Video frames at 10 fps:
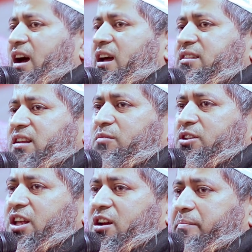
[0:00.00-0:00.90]
আয়াতের
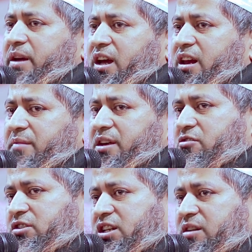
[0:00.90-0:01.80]
মধ্যে রব্বে করিম এই
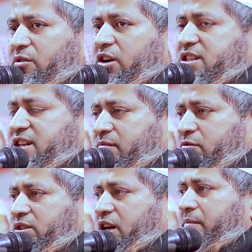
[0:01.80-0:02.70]
কথাটা বলেছেন
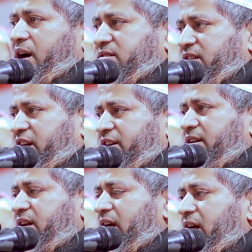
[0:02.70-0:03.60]
মোহতারাম হাজরিন
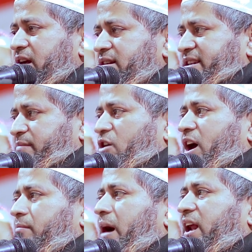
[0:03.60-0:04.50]
যে
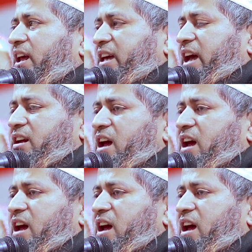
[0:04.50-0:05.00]
মহান মালিক এই